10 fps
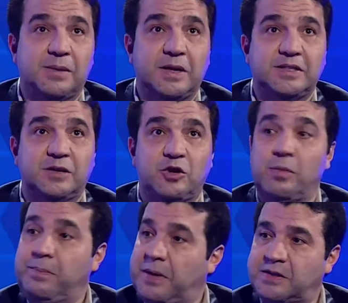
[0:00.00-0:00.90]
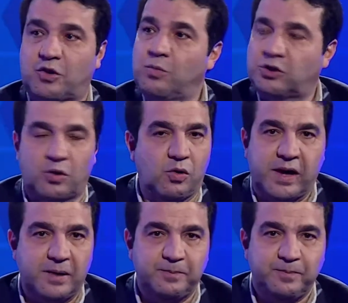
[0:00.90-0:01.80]
mais é do que uma empresa como outra
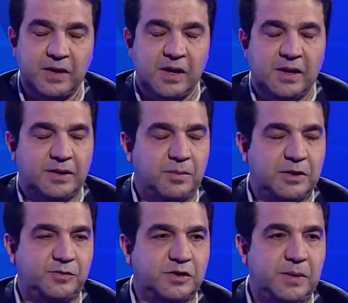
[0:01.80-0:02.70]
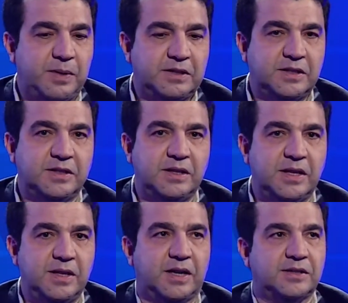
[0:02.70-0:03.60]
qualquer, uhum. Então, mas você precisa
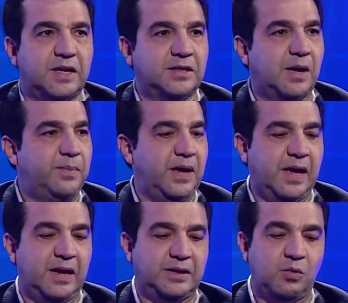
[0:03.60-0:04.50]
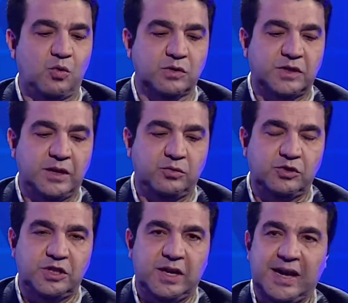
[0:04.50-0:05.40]
entender que a startup ela tem um conceito
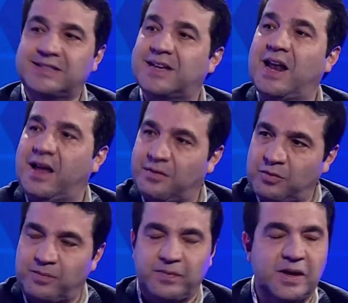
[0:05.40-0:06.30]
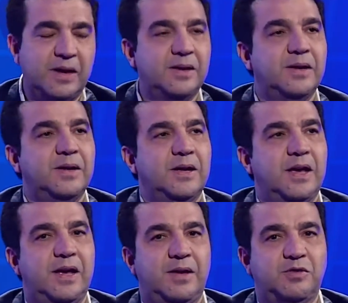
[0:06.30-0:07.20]
de escalável, né? Uhum
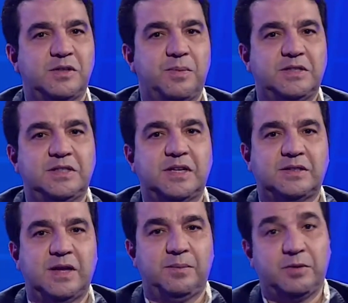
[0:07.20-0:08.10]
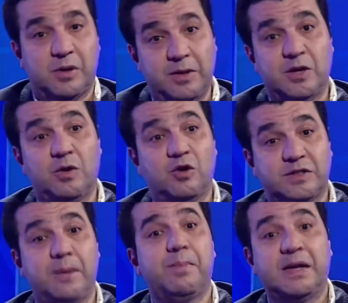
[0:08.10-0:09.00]
é, você precisa, principalmente é um negócio
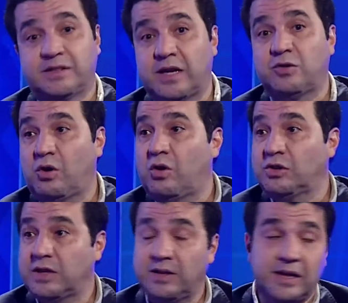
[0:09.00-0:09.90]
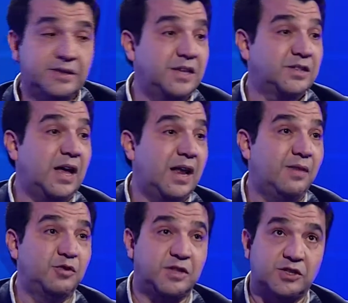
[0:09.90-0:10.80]
que tem base tecnológica e tem que ser
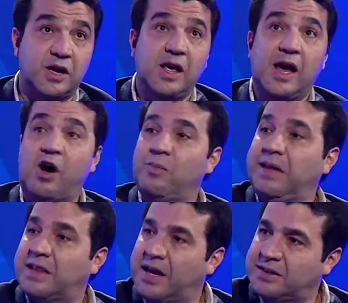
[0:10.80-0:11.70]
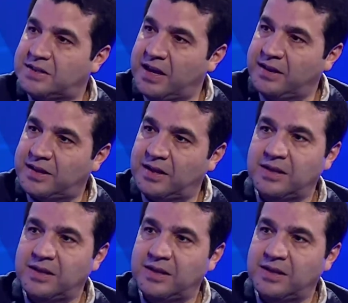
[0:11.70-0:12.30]
escalável, ou seja, aumenta a receita